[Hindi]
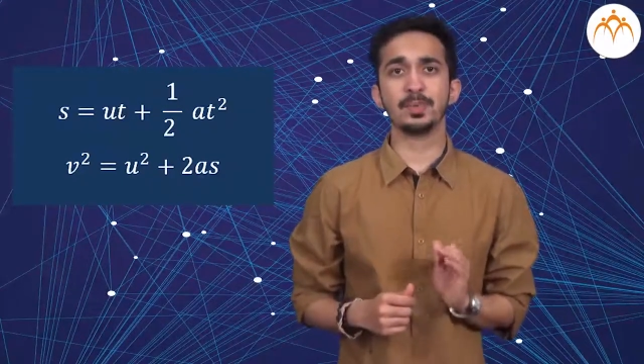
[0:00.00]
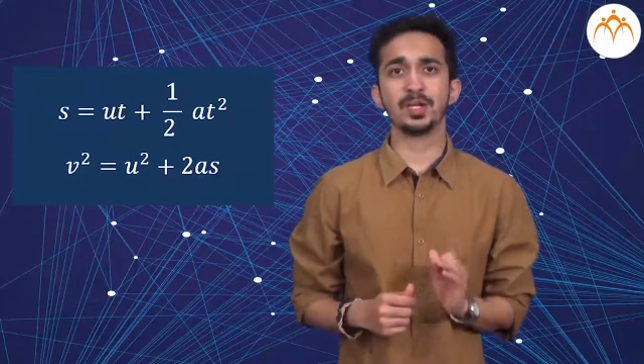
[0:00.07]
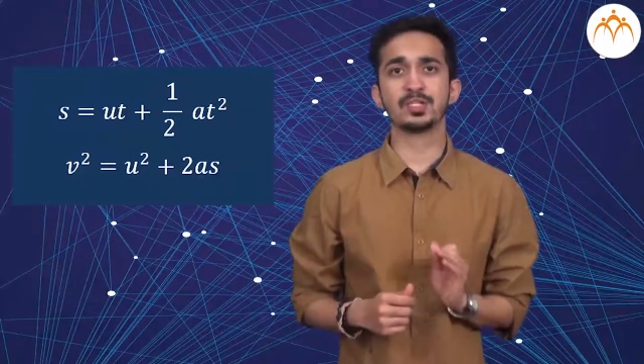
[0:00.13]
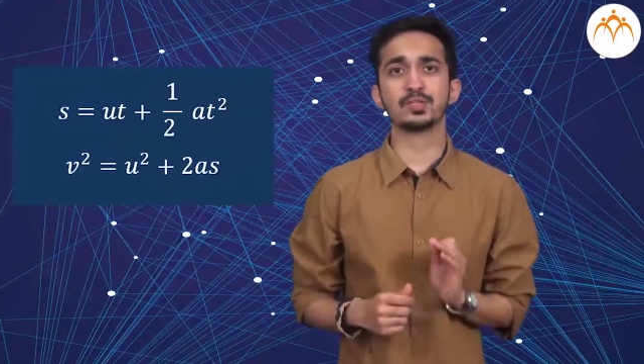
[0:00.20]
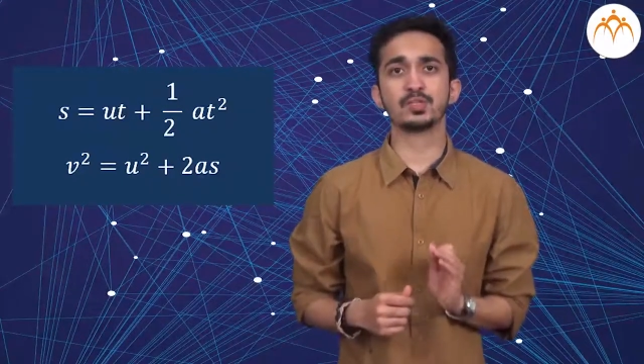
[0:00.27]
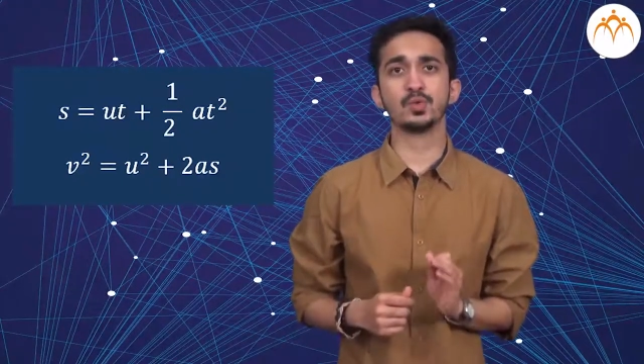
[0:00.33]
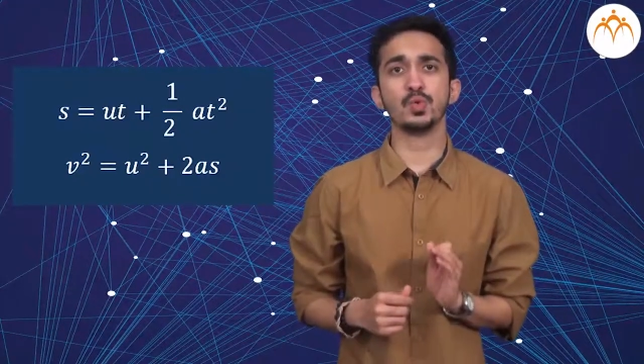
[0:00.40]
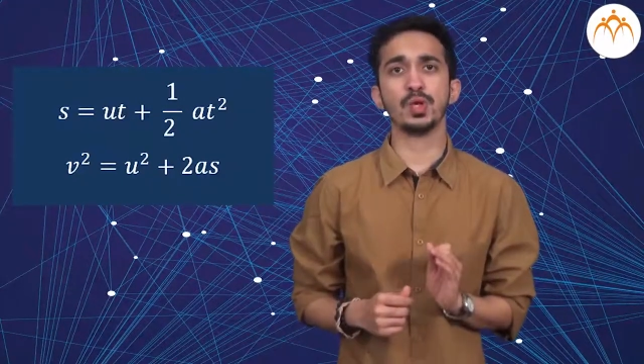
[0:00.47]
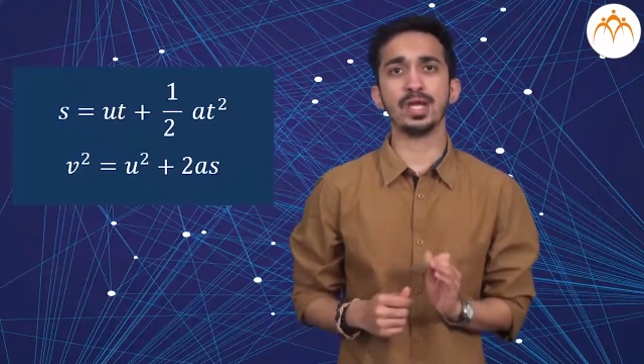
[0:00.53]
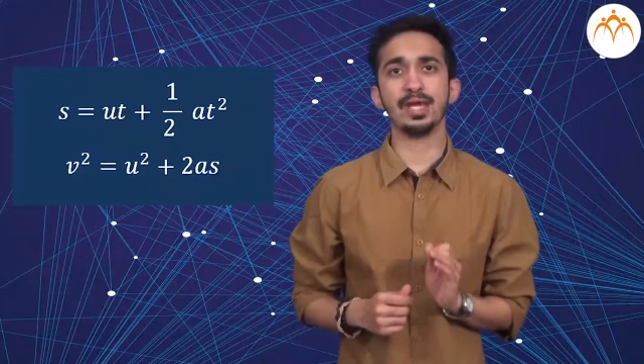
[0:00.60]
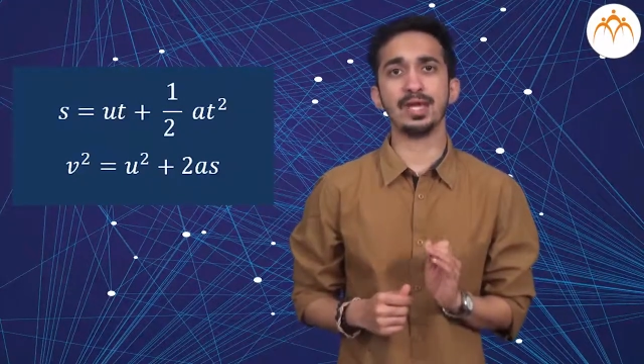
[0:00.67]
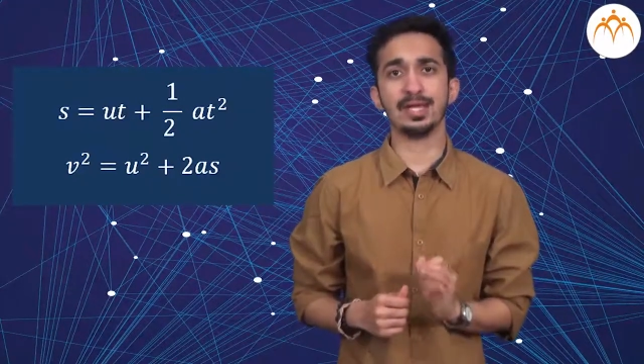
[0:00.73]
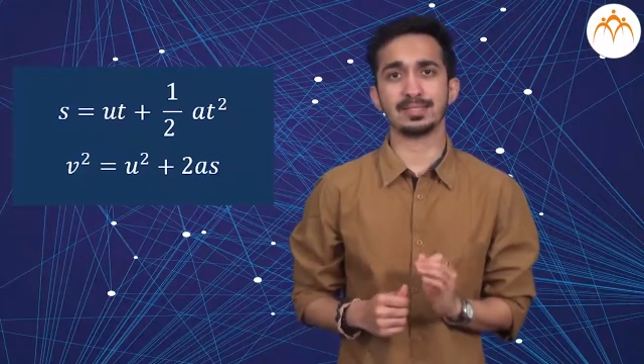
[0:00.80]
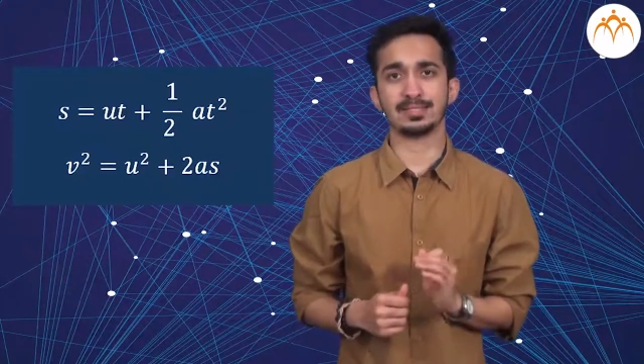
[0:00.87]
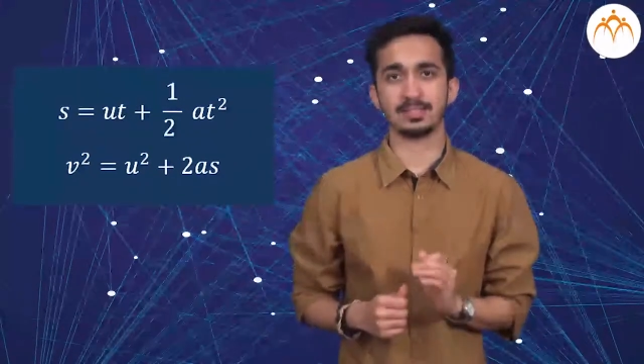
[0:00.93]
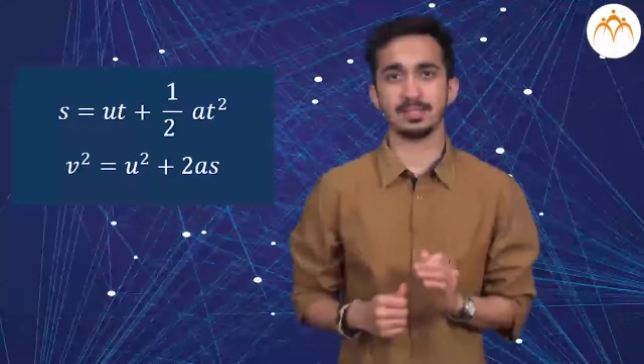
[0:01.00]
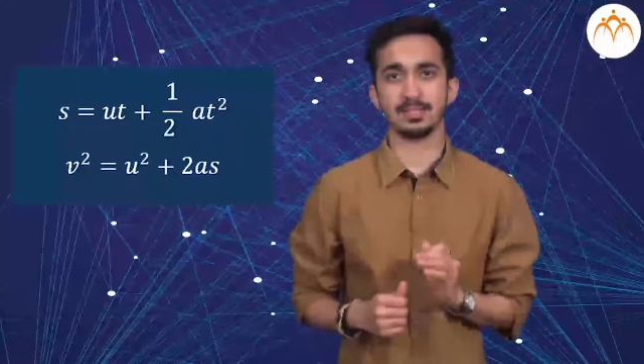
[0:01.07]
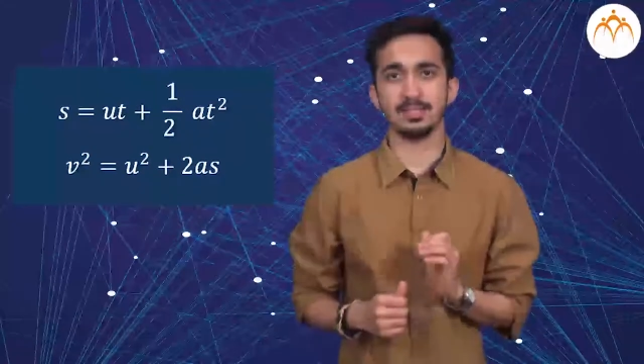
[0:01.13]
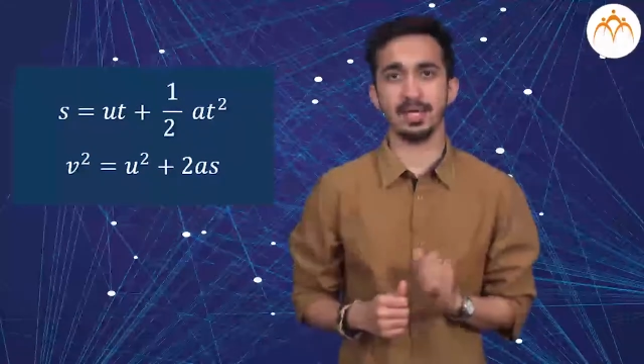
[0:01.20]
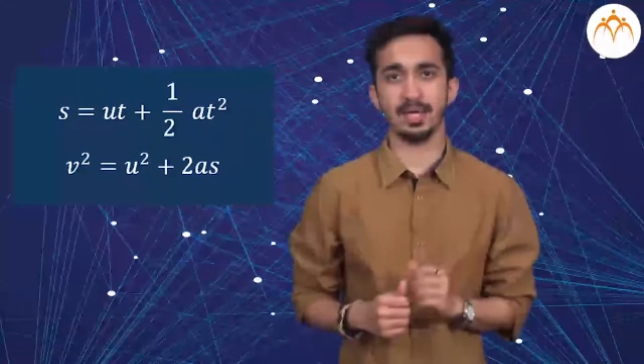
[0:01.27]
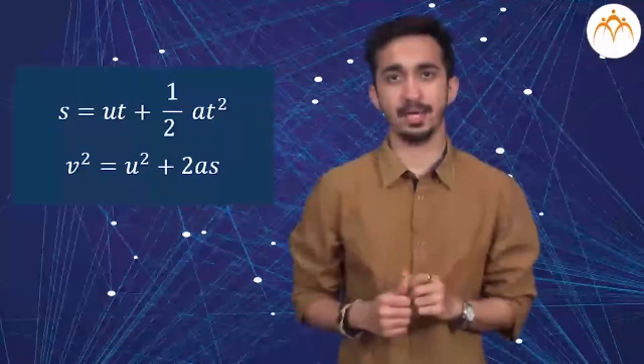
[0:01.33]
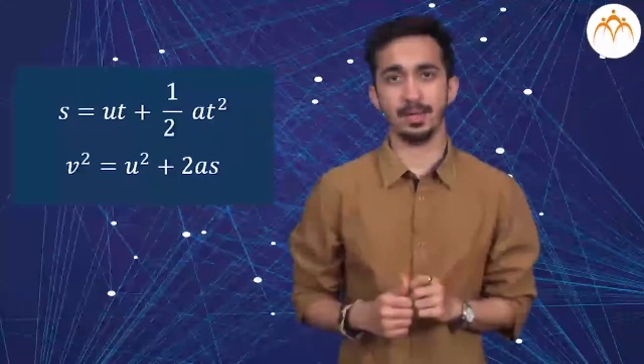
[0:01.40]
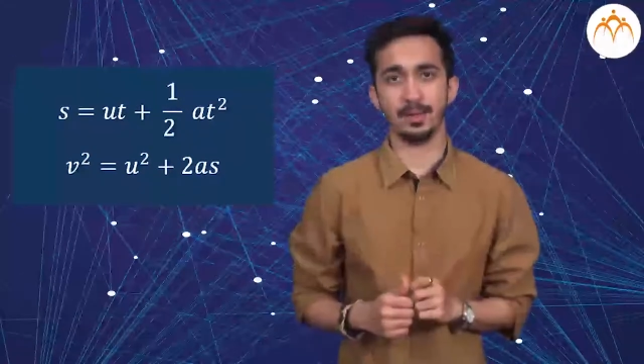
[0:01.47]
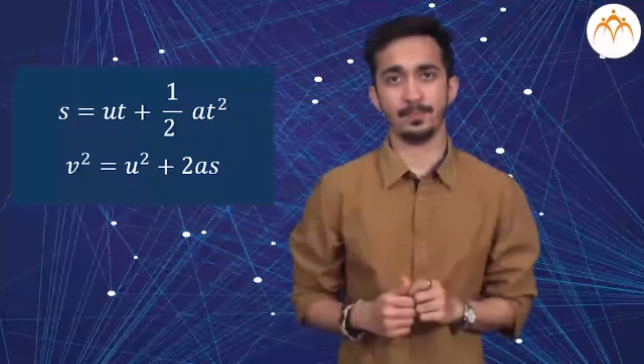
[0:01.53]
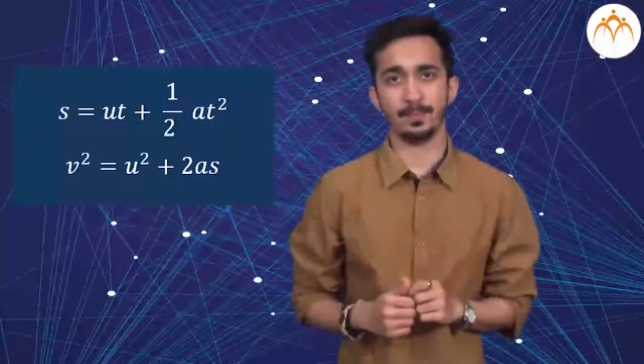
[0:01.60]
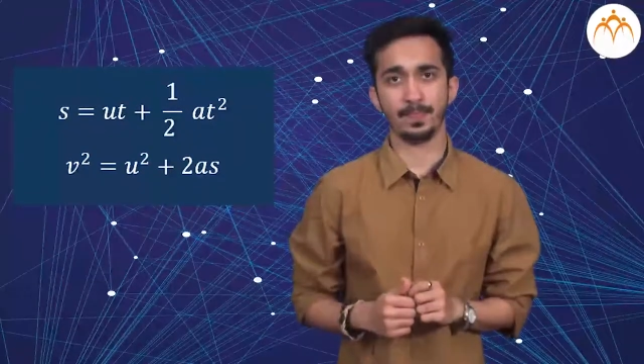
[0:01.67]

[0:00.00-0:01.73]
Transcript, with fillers: प्लस टू ए एस ये है